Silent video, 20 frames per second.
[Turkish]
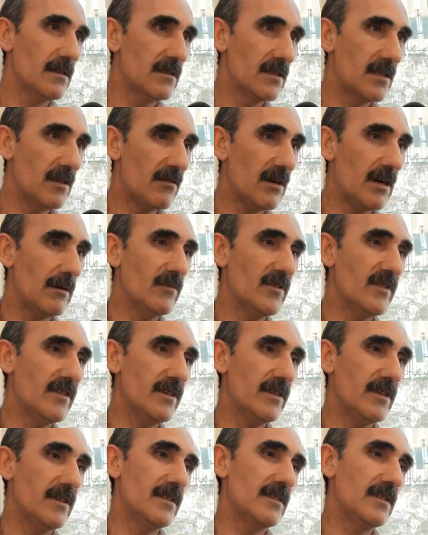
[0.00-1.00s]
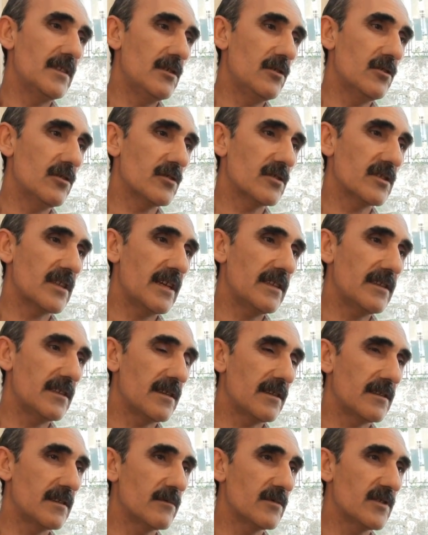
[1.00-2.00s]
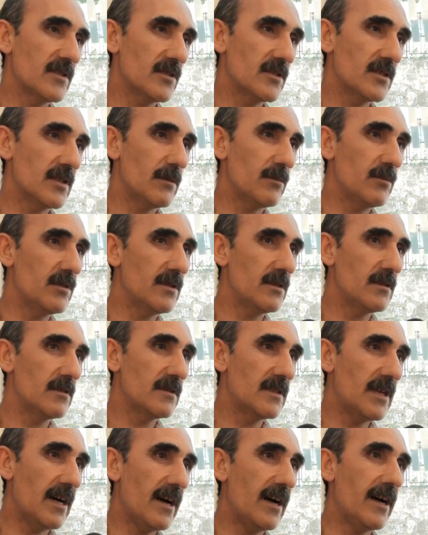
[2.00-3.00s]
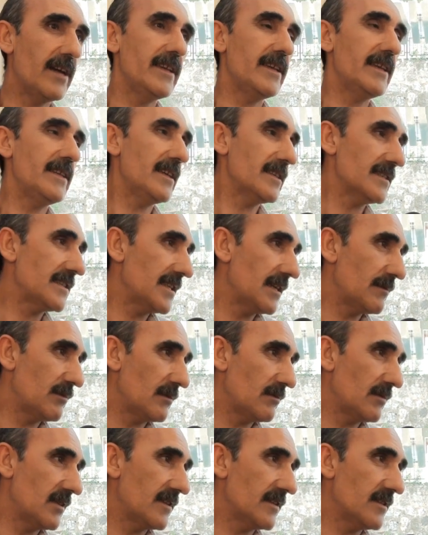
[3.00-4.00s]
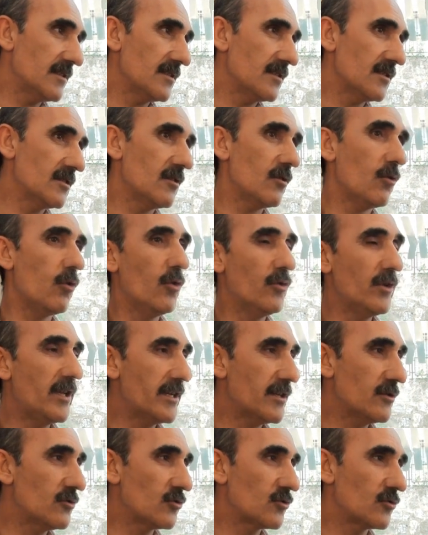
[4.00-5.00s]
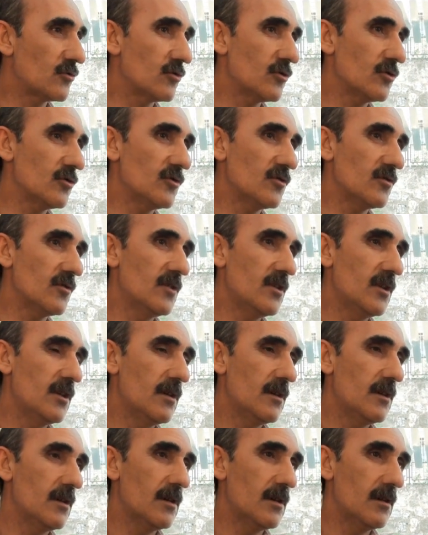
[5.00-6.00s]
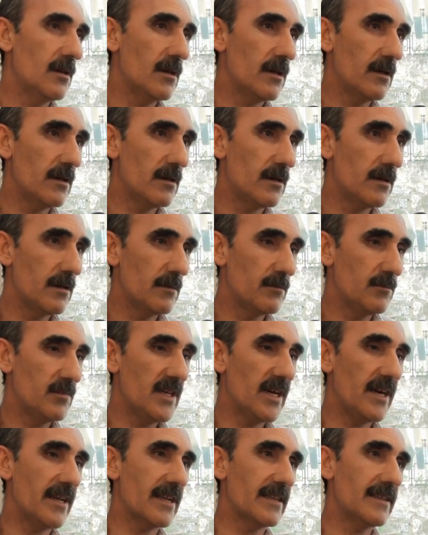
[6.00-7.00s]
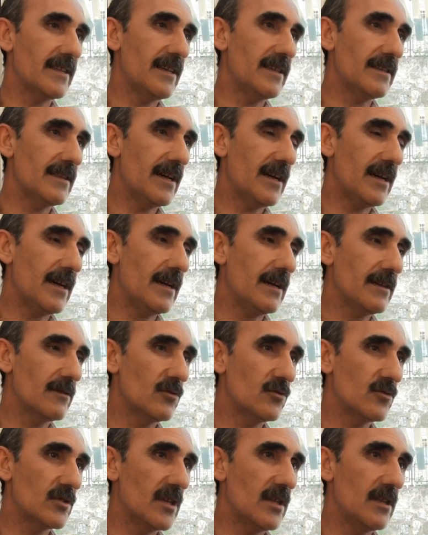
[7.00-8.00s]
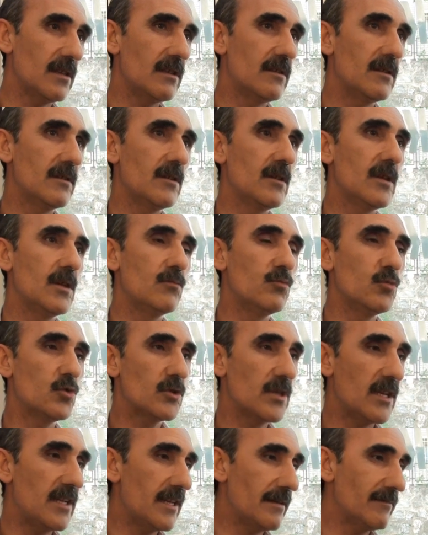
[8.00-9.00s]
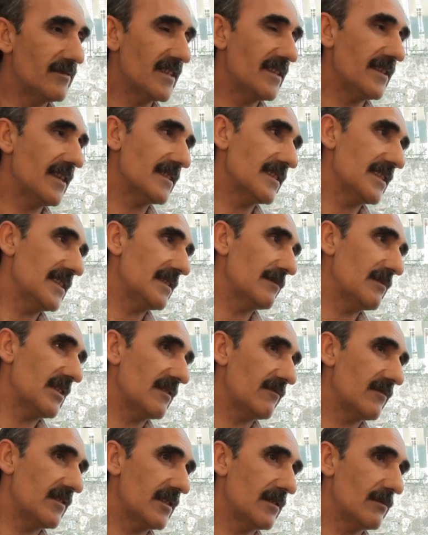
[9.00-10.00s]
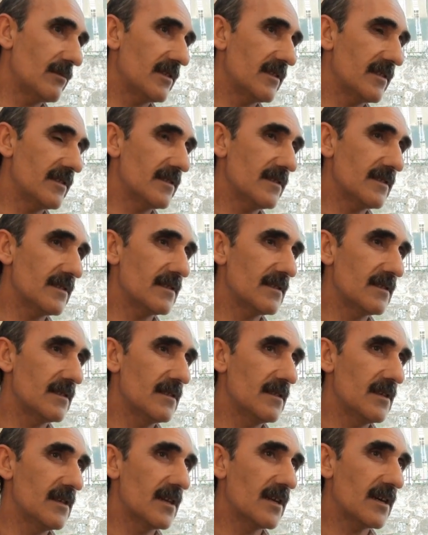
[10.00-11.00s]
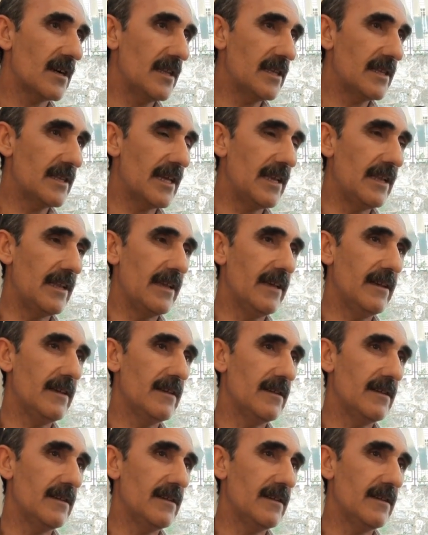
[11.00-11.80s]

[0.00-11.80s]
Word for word: devamını diliyoruz kendi kendimize. İşte bir daha iyi nasıl yapabiliriz? Onları düşünüyoruz. Ee, bir arada daha güzel müşterilerimize nasıl hizmet verebiliriz? Kaliteli,